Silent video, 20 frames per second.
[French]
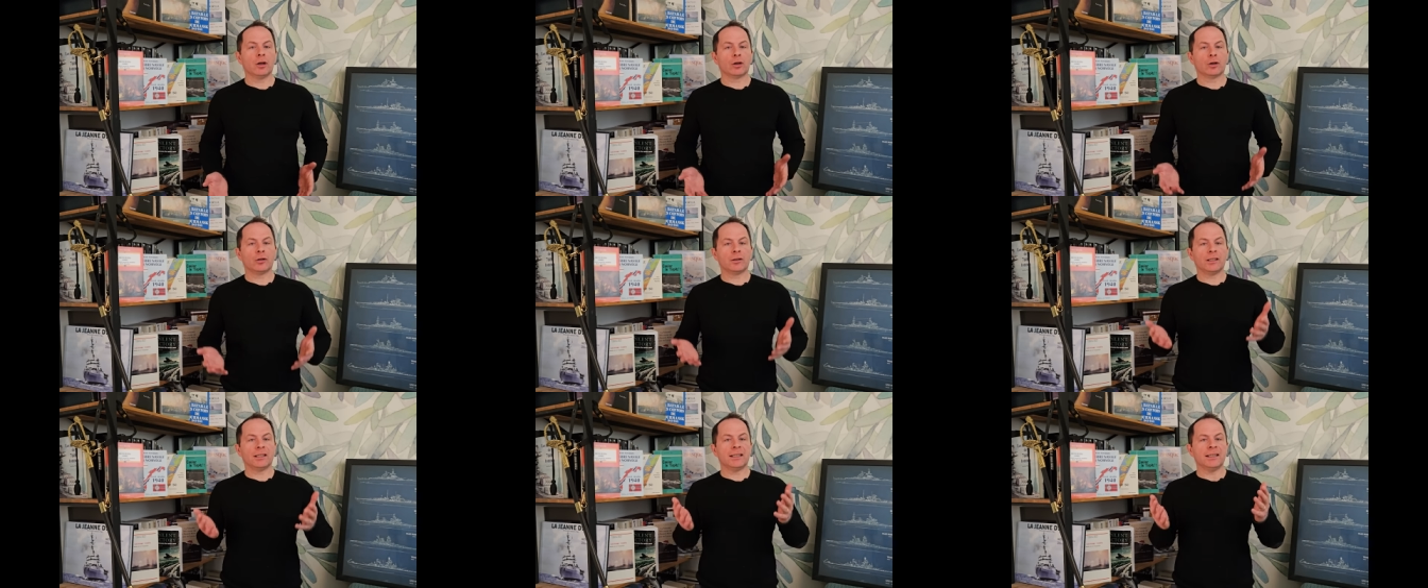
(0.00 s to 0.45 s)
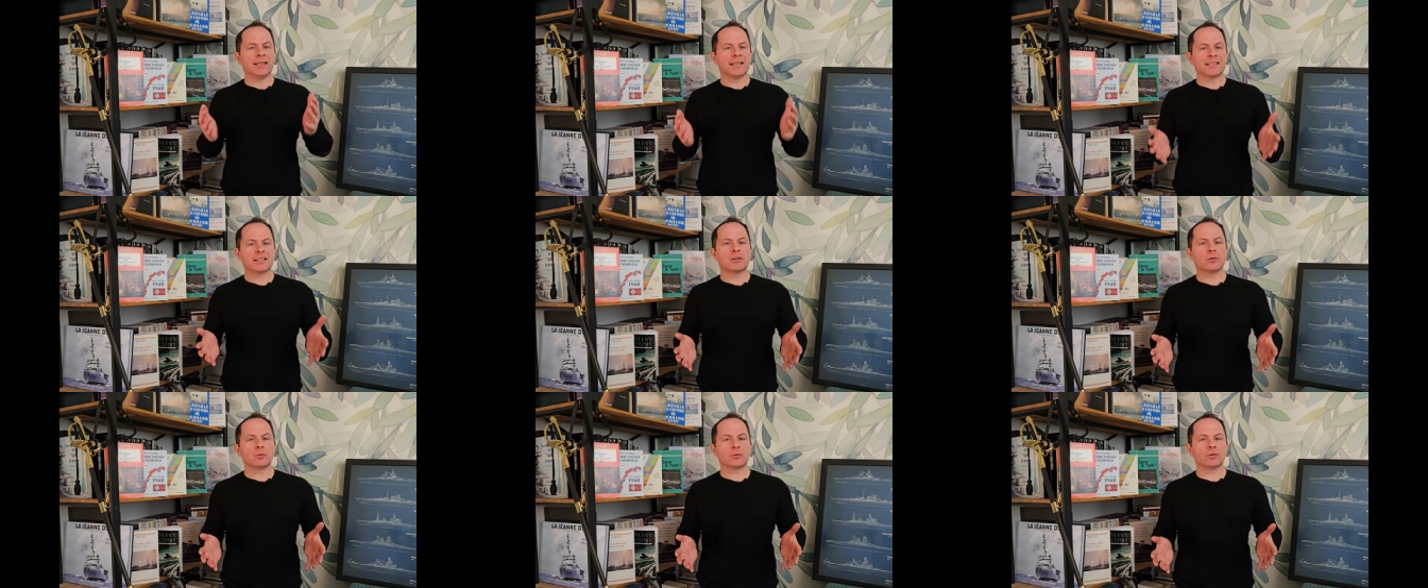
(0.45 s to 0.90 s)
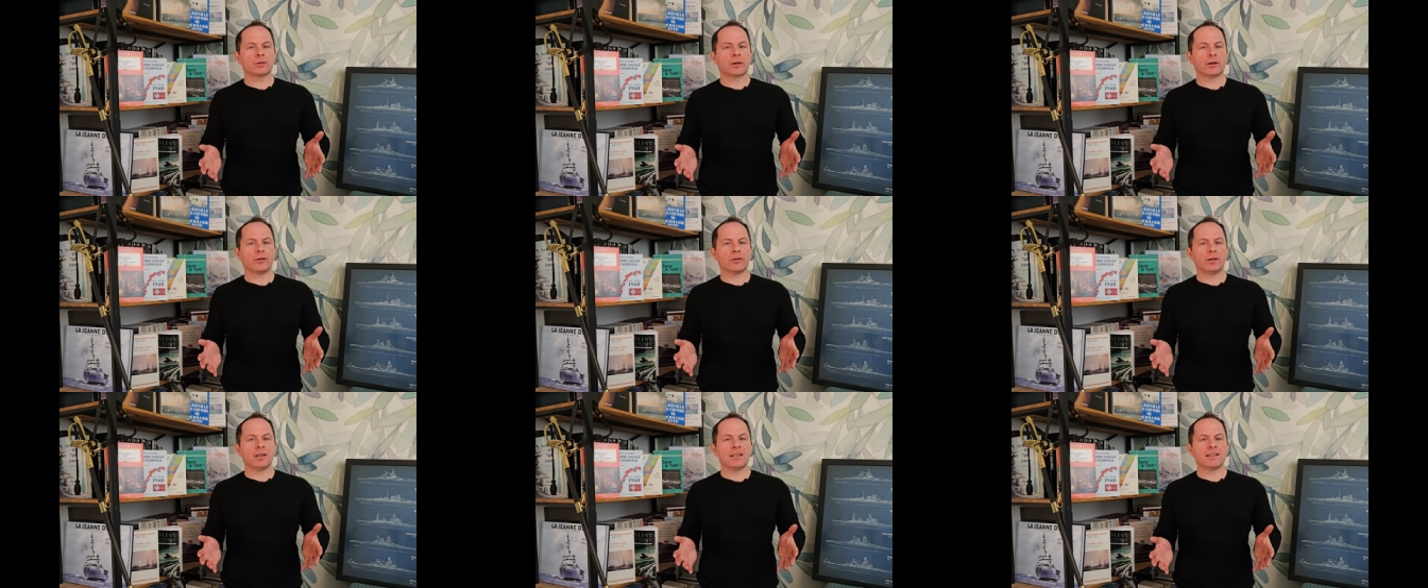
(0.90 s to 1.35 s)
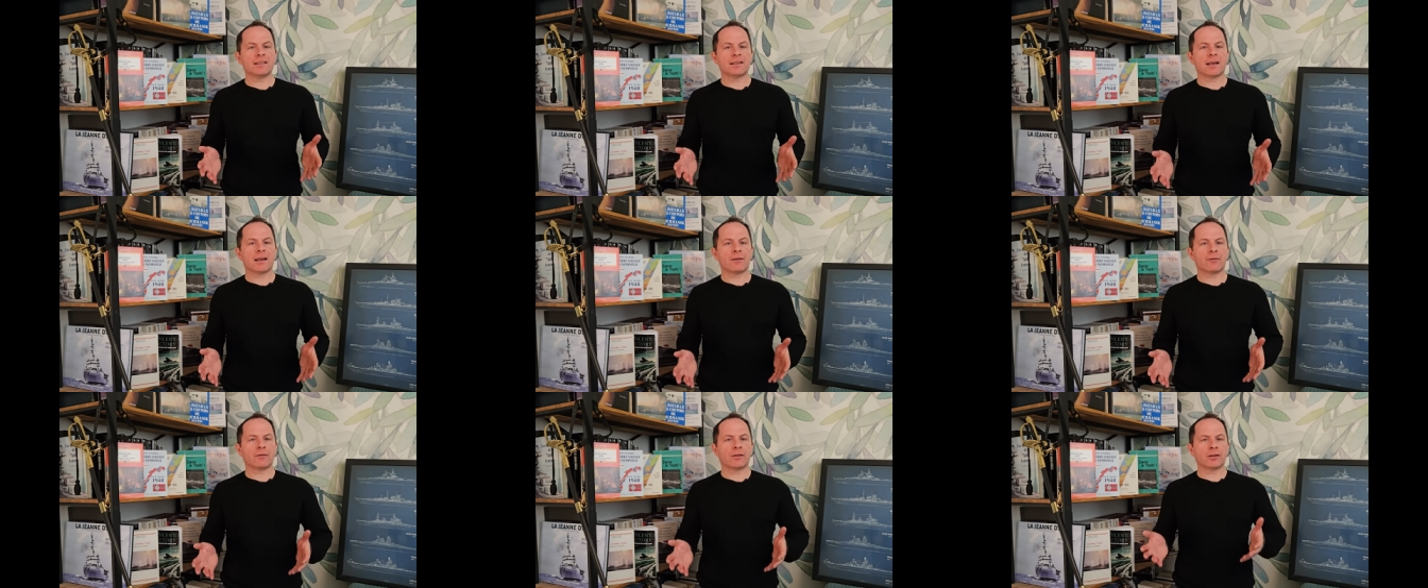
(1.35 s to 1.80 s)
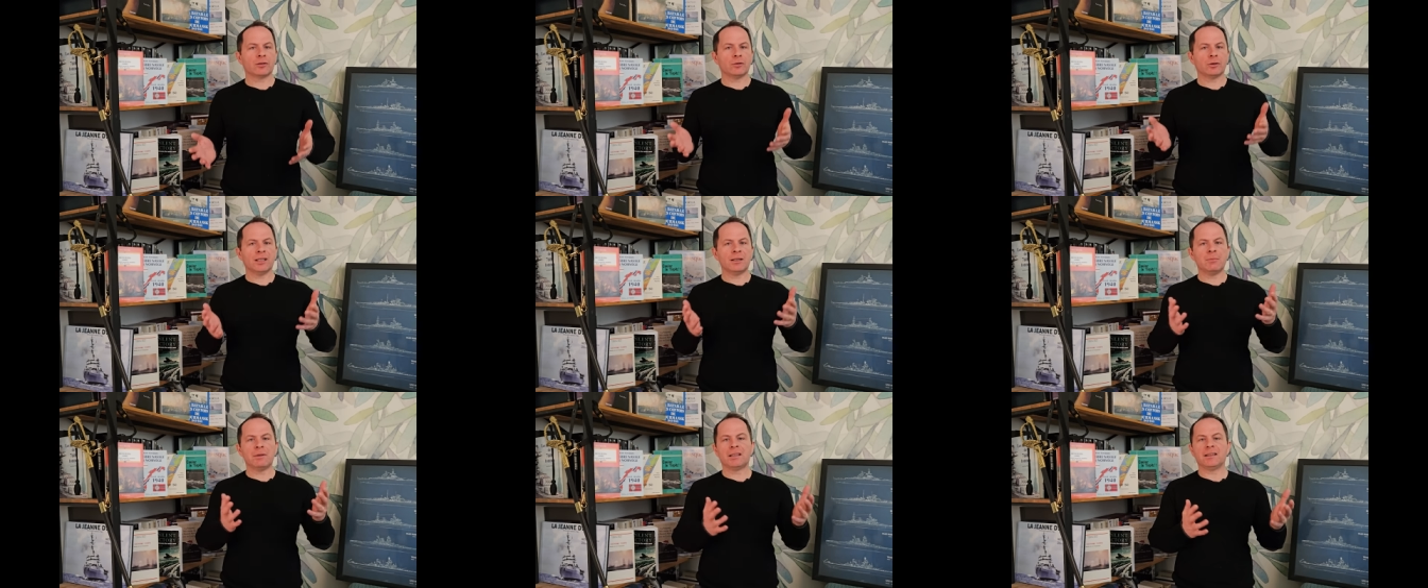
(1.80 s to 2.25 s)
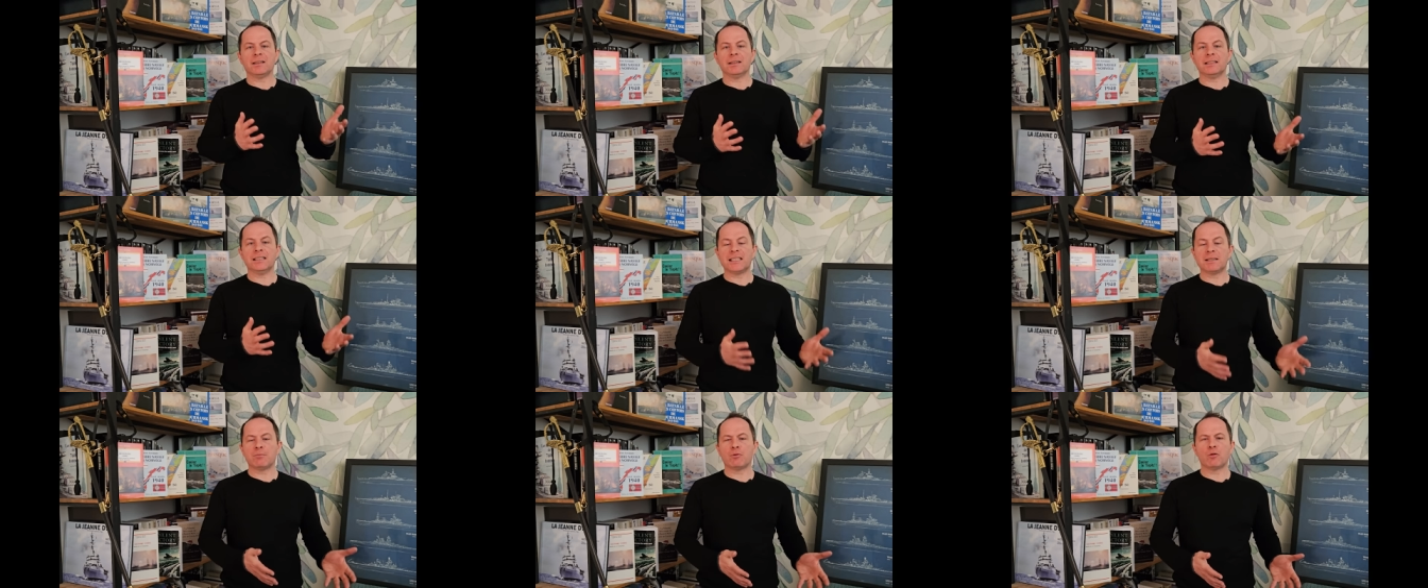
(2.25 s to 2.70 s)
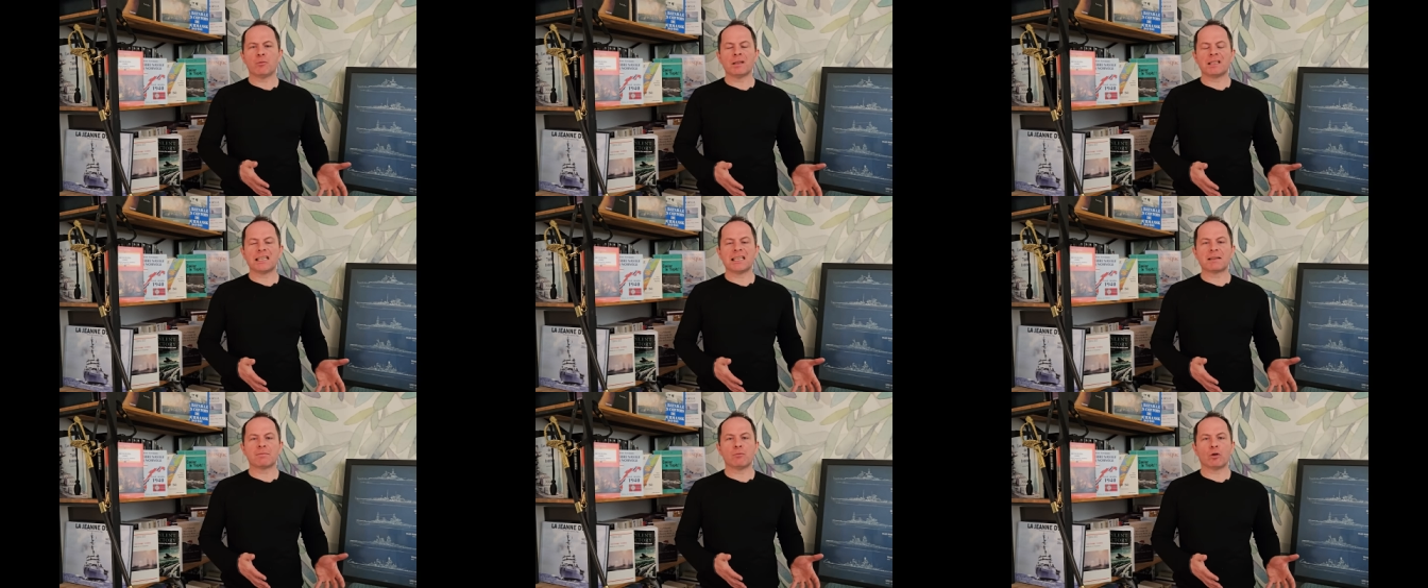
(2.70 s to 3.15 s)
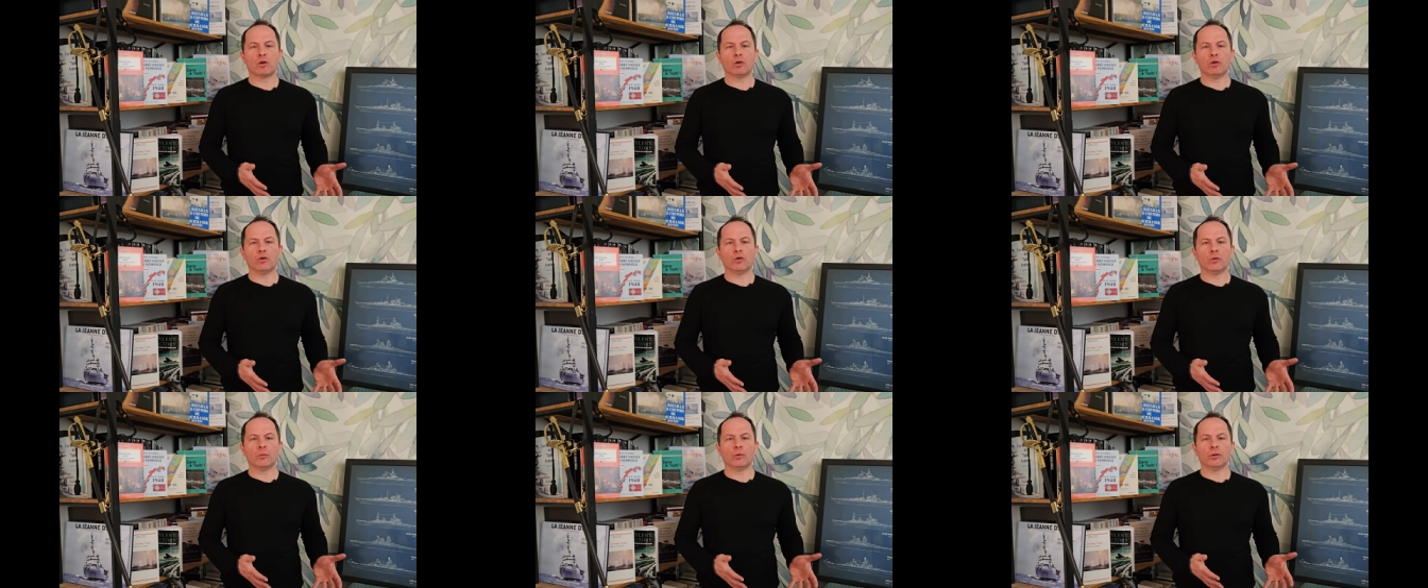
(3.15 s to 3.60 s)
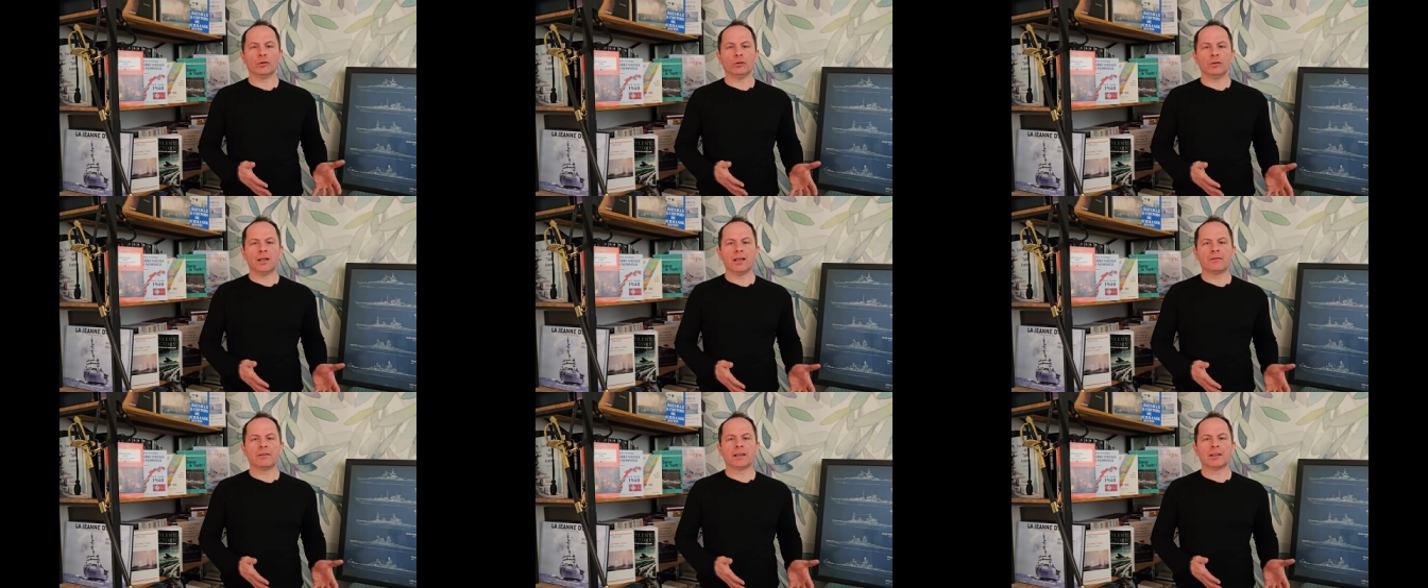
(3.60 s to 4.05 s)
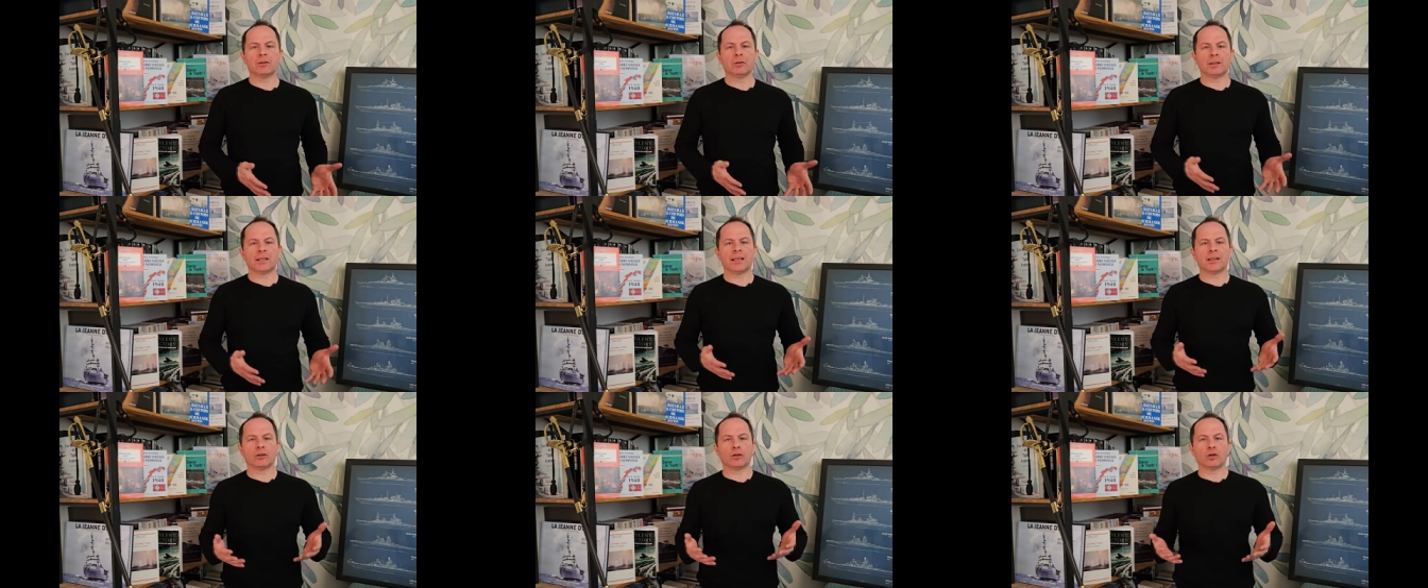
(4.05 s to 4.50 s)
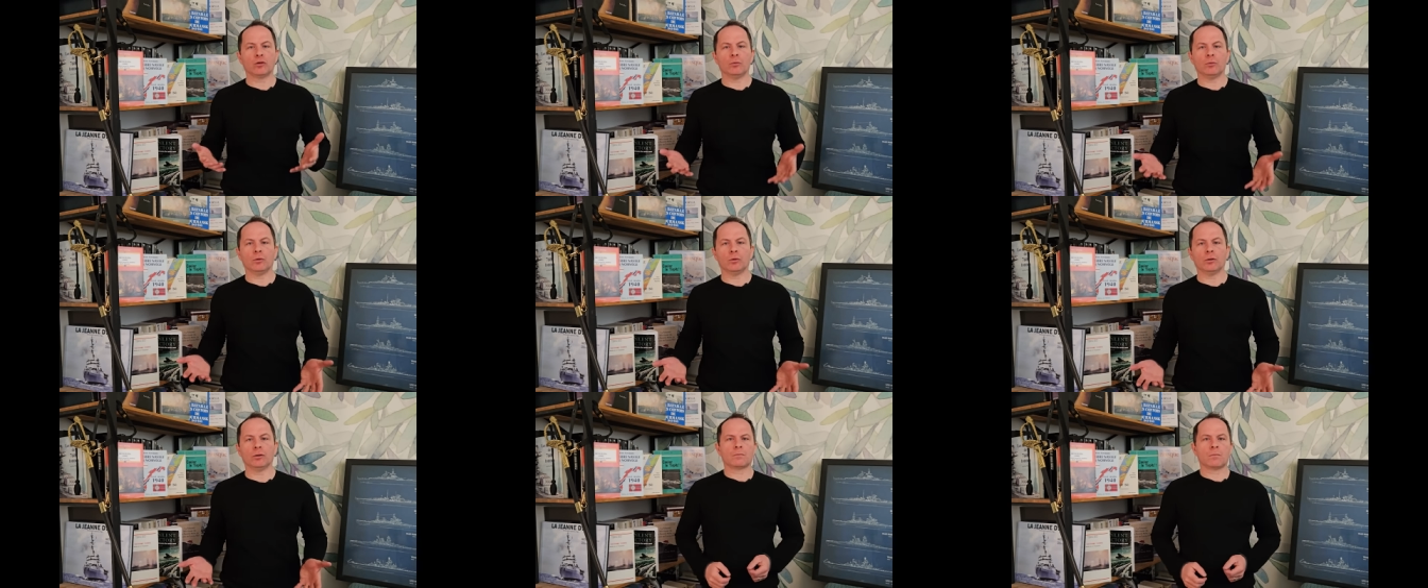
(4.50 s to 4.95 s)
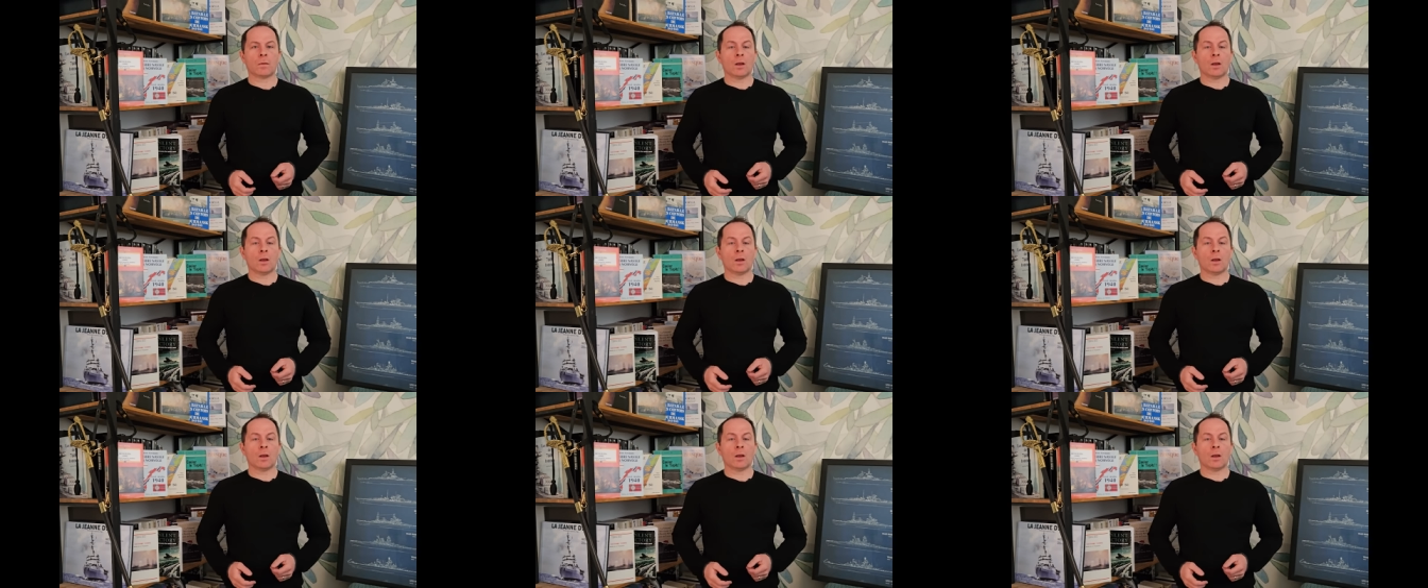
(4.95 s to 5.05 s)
que des nations se réunissent afin de limiter diplomatiquement le nombre de navires de guerre dans le monde.